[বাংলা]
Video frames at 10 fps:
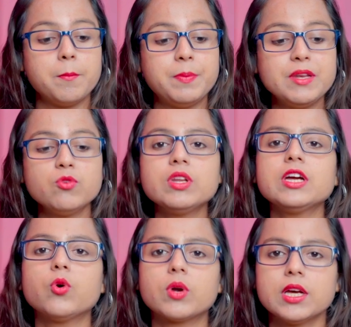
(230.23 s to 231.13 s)
বিনুনি
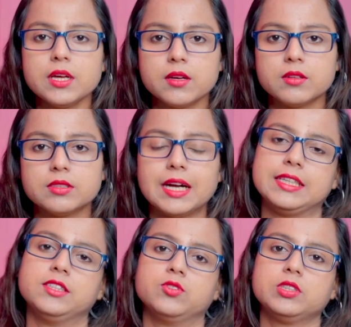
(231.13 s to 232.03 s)
করে
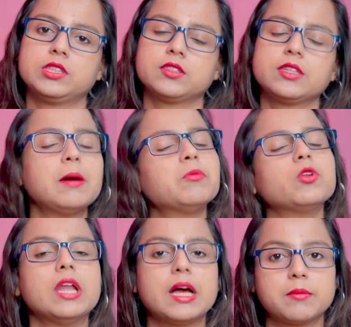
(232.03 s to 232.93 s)
দাঁড়িয়ে রয়েছে কেমন
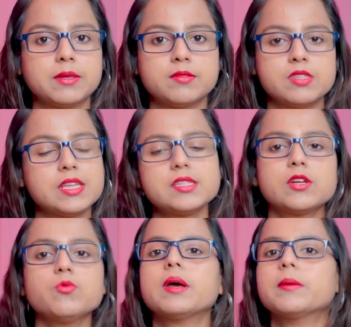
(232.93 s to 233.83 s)
লাগবে জাস্ট
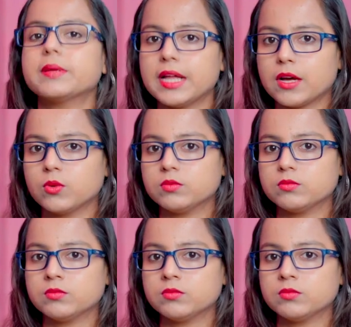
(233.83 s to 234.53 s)
একটু ভেবে দেখো